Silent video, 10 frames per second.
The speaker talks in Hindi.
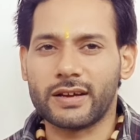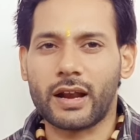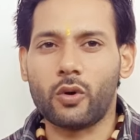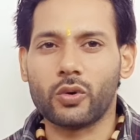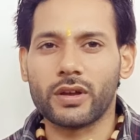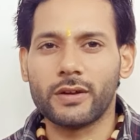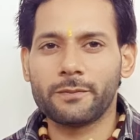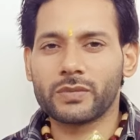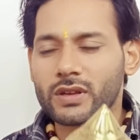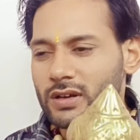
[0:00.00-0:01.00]
लेकर आओगे
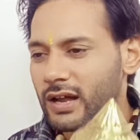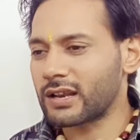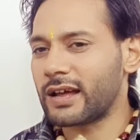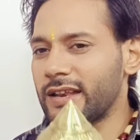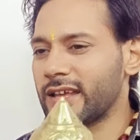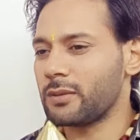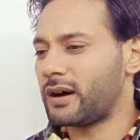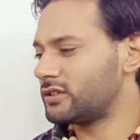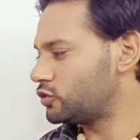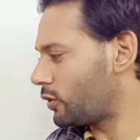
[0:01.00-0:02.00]
घर लाने के
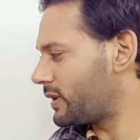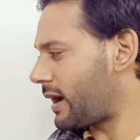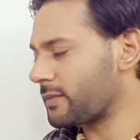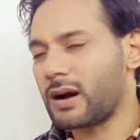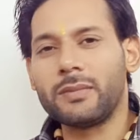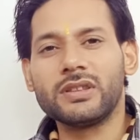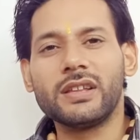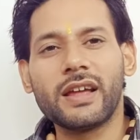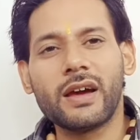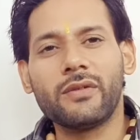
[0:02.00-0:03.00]
बाद जो भी आपका
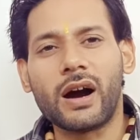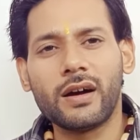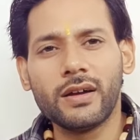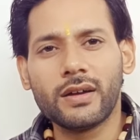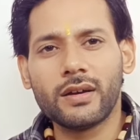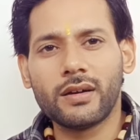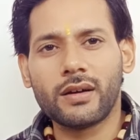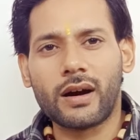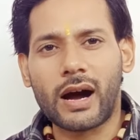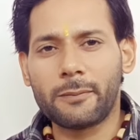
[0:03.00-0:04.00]
मंदिर है वहां
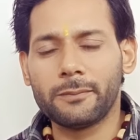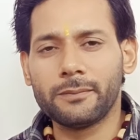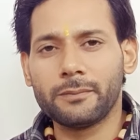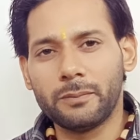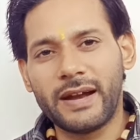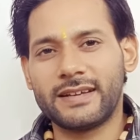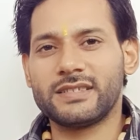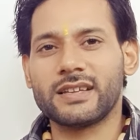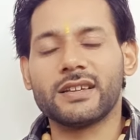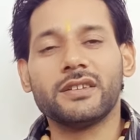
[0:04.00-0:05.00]
आप
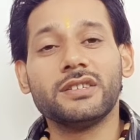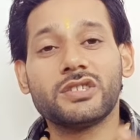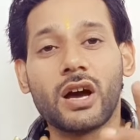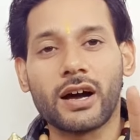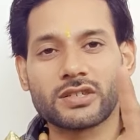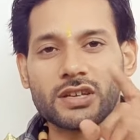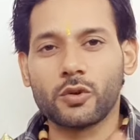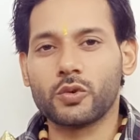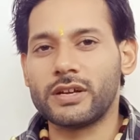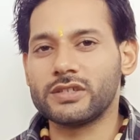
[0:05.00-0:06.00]
बैठ जाइए नीचे आसन
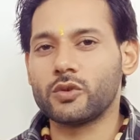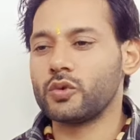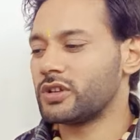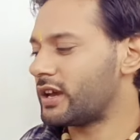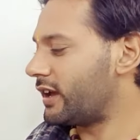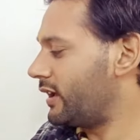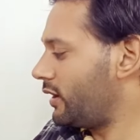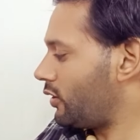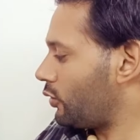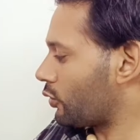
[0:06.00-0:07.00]
होना जरूरी है
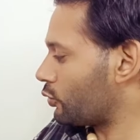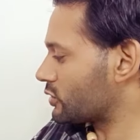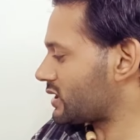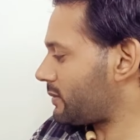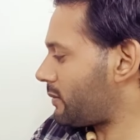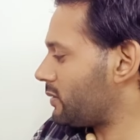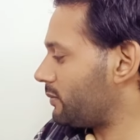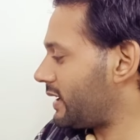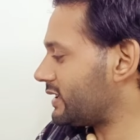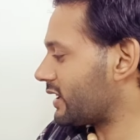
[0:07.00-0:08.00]
और उस समय भी
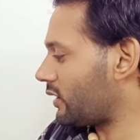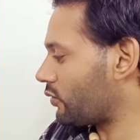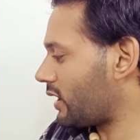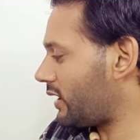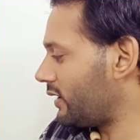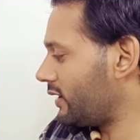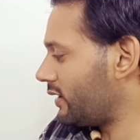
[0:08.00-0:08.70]
मैं ये कहूंगा